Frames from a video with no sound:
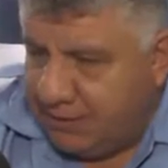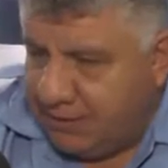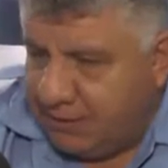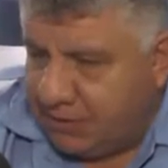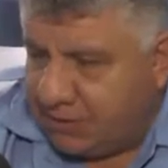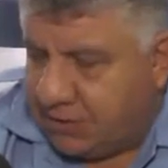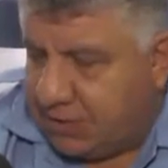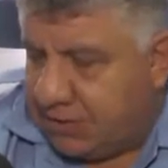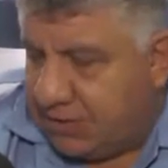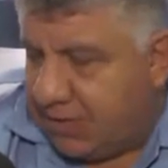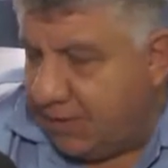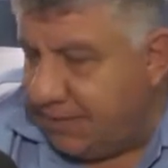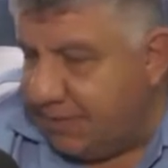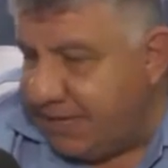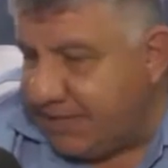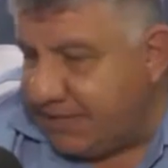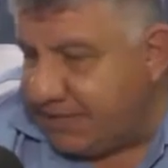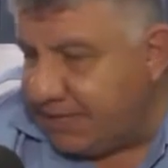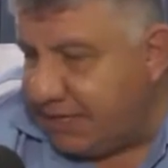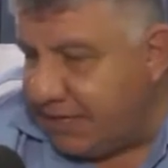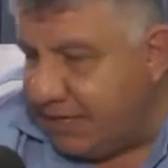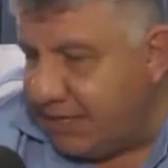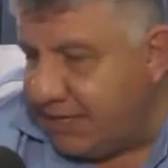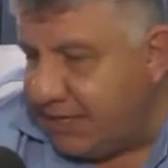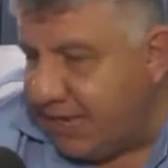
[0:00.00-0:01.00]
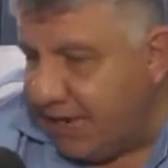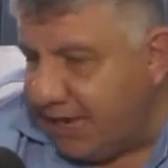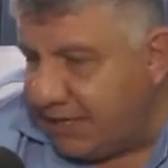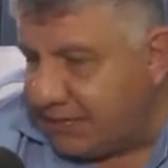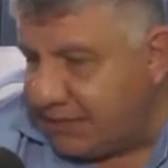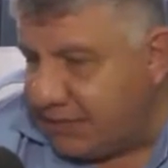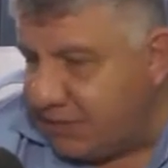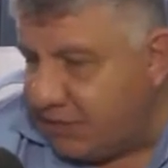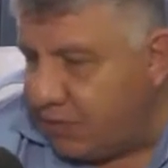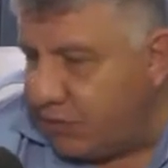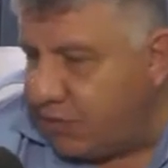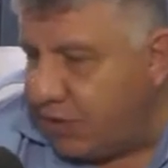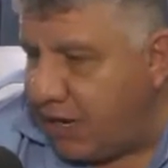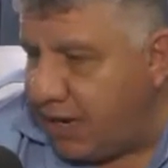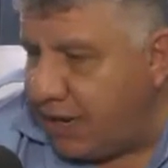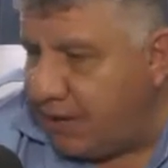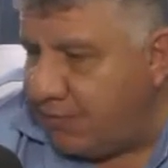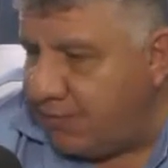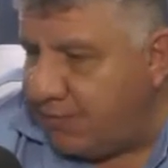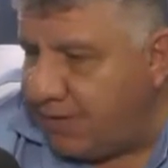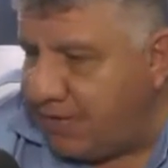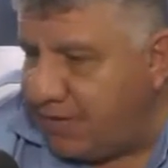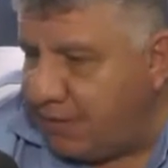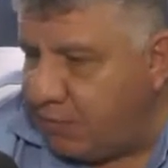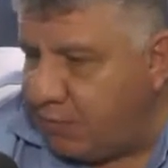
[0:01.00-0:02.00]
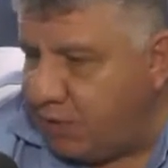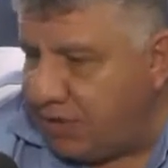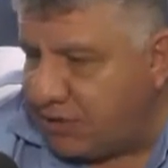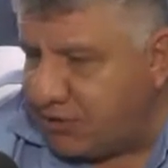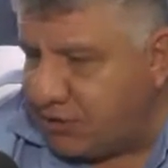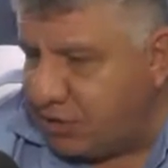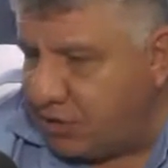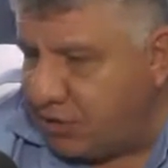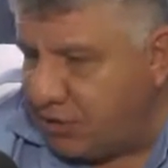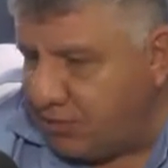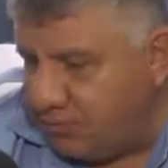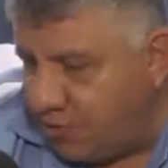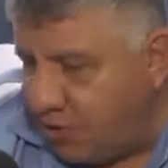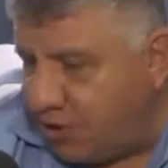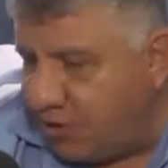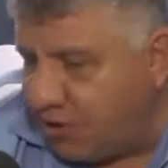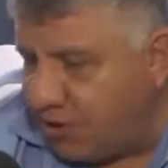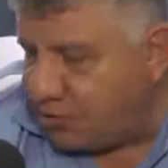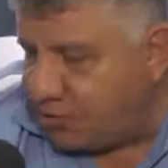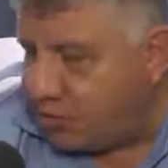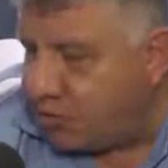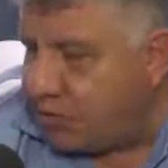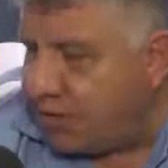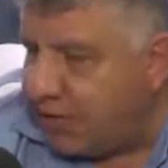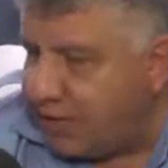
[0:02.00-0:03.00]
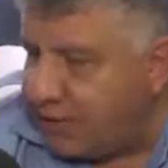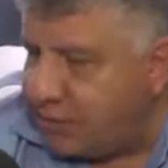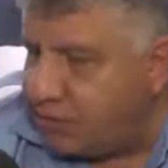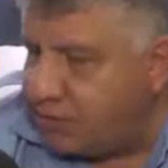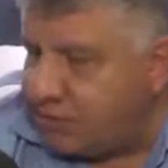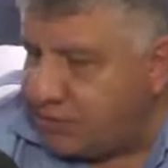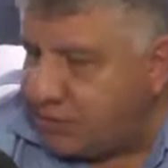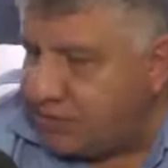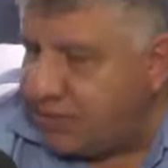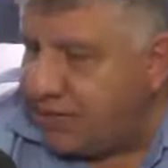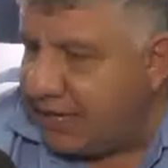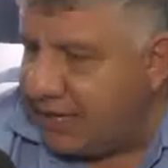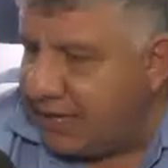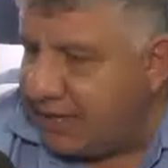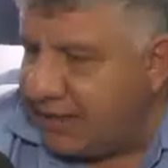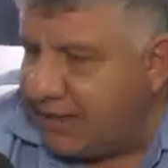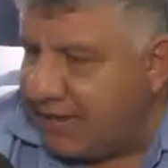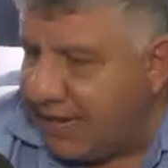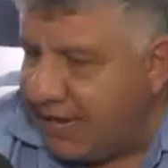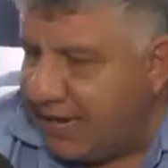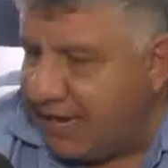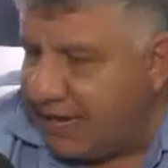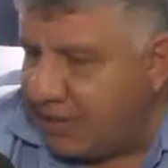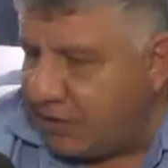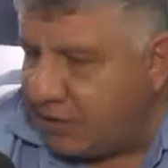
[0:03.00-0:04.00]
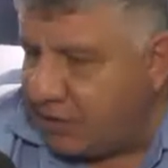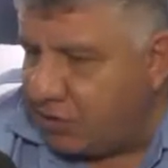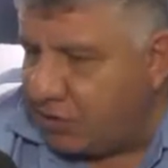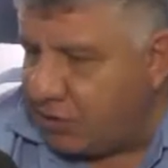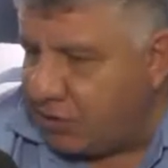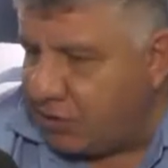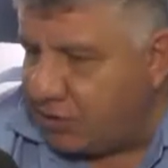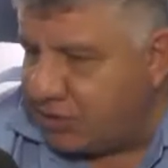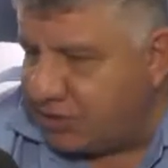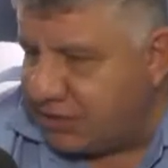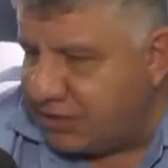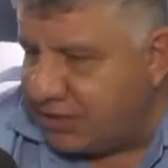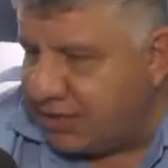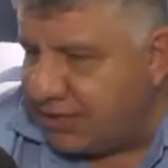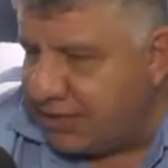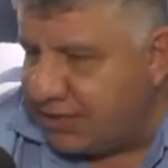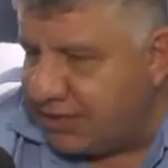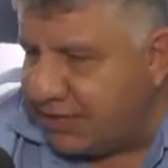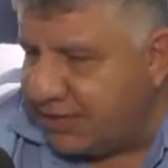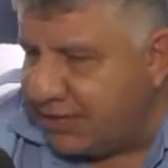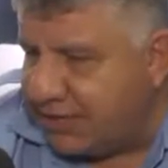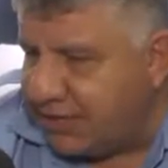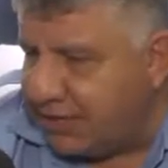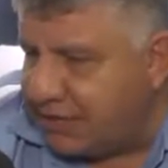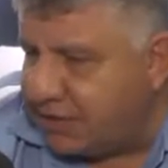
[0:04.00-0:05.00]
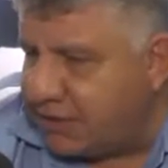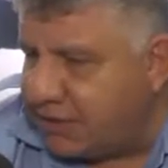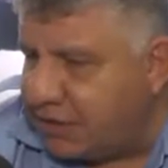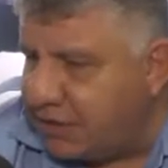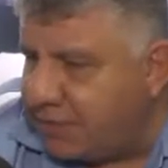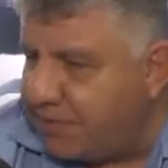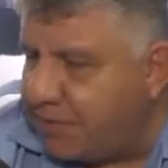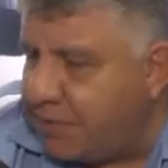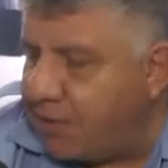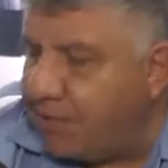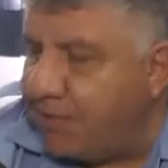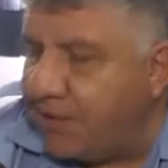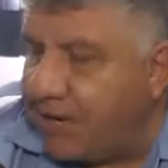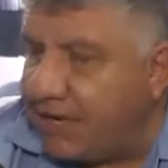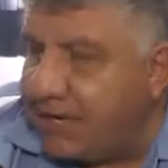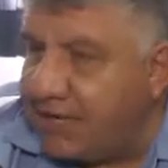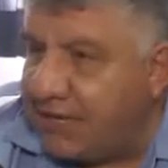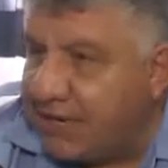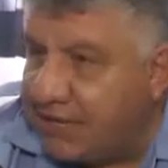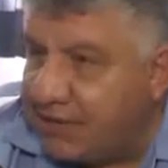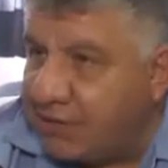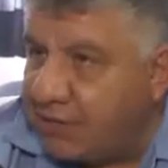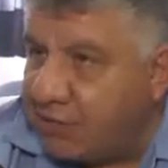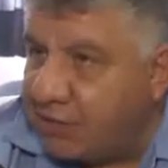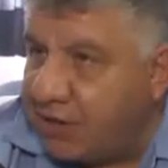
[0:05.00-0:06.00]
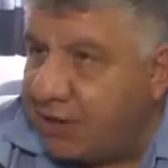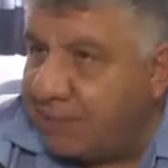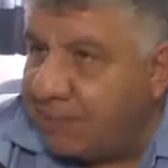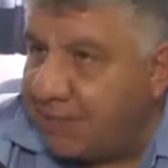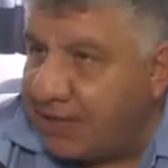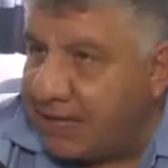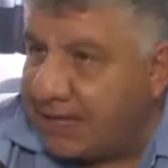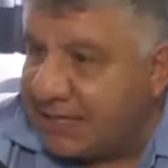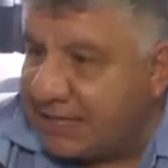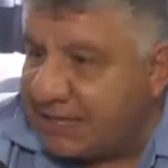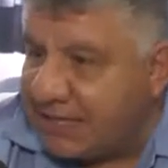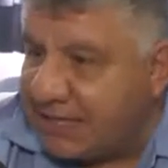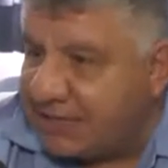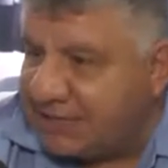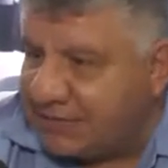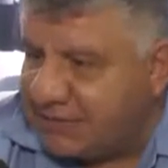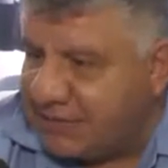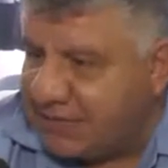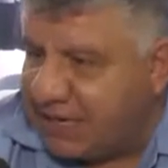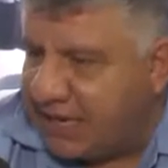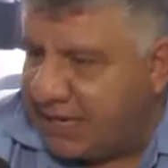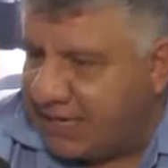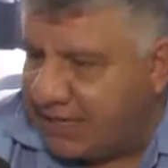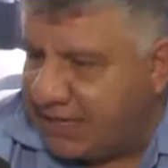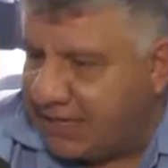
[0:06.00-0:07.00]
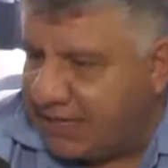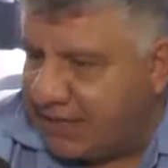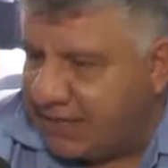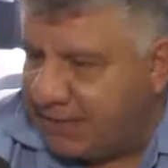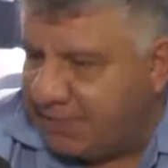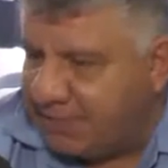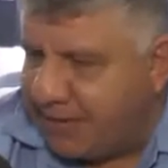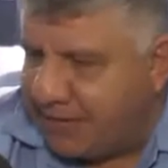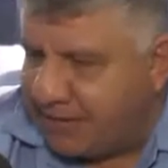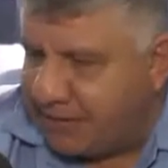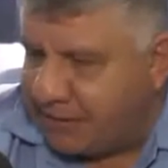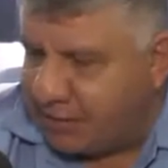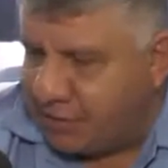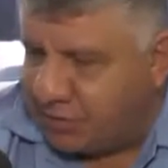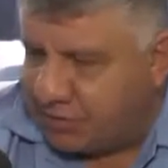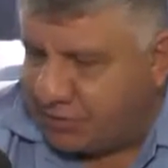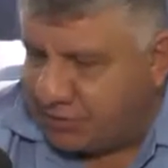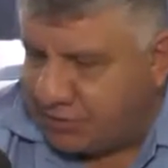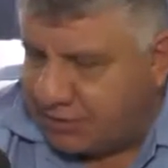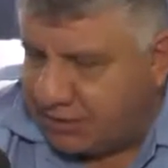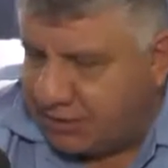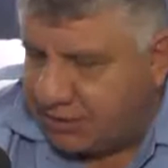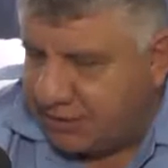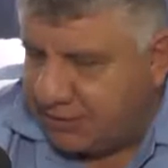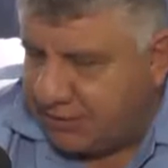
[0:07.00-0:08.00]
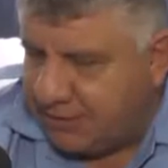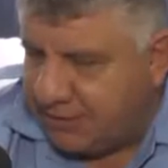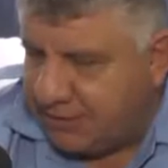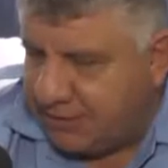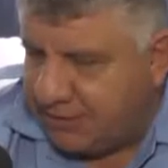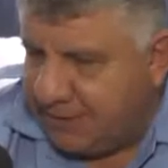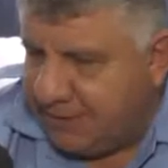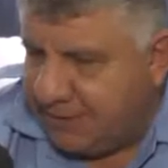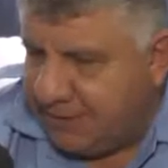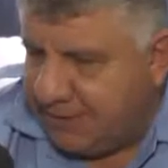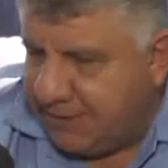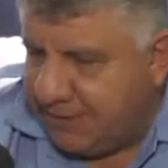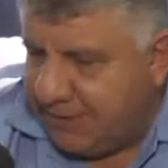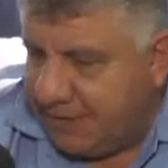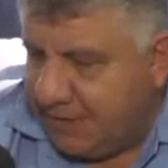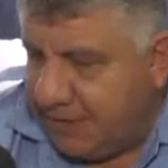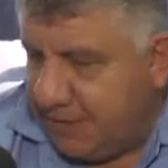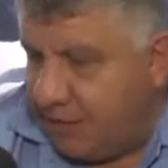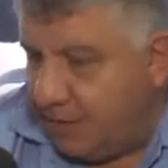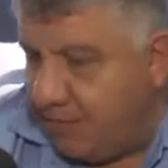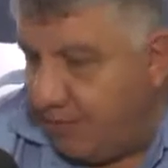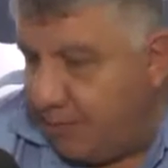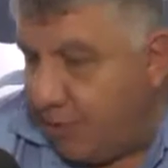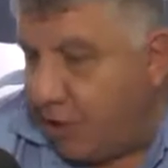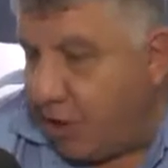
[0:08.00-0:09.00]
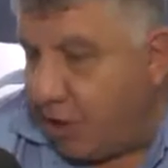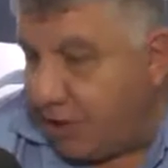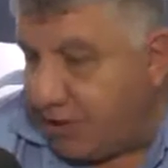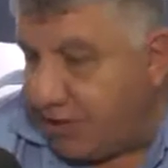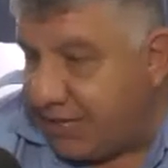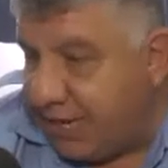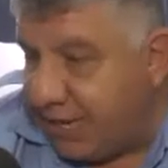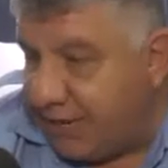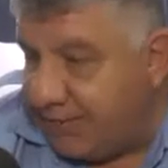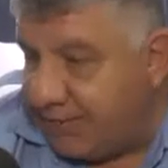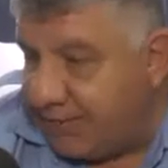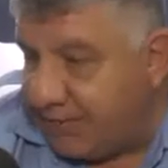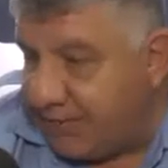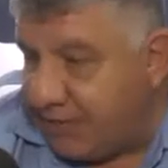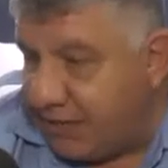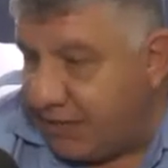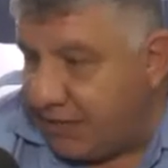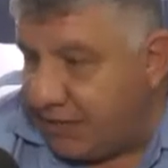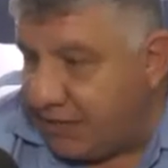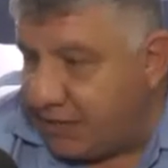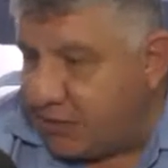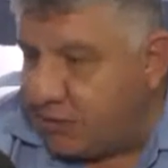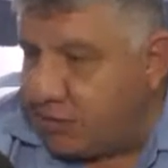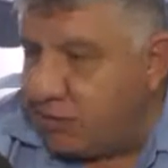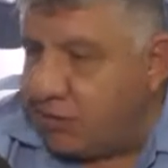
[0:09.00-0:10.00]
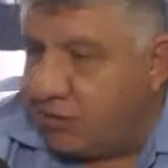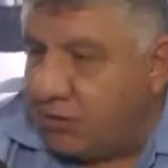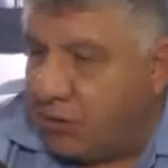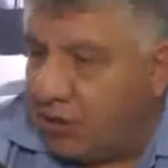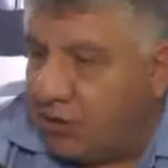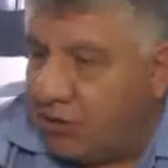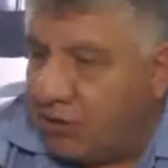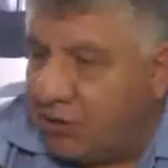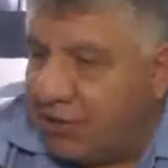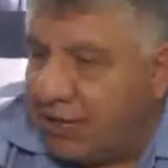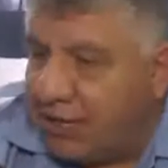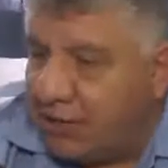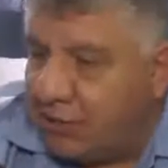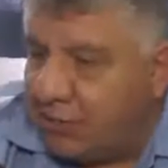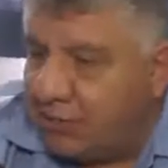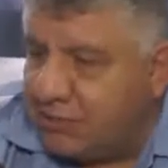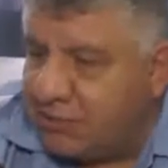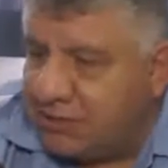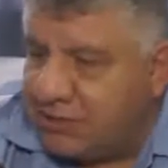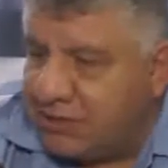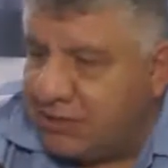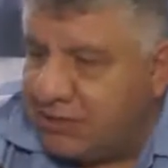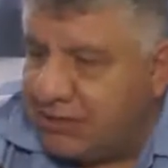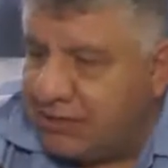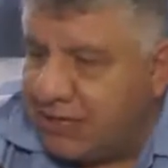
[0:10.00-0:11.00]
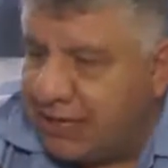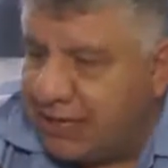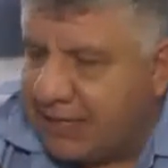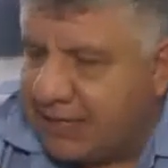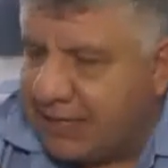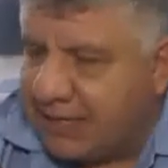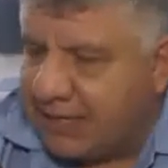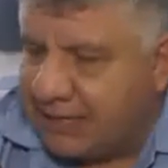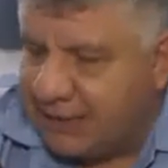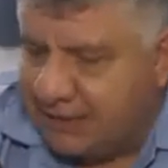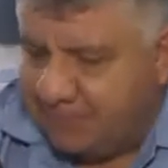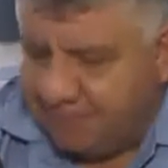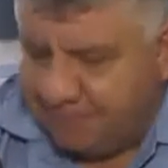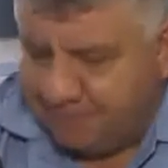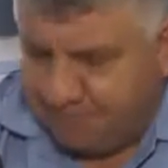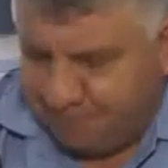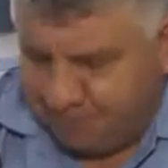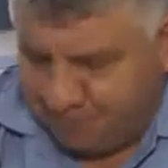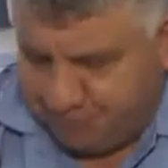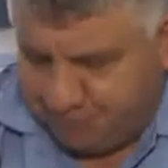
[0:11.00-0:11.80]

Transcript: Lógicamente ella hace unas averiguaciones, en su denuncia da a conocer que esta provenía de una penitenciaría de Mendoza. Es importante esto que lo denuncie ya que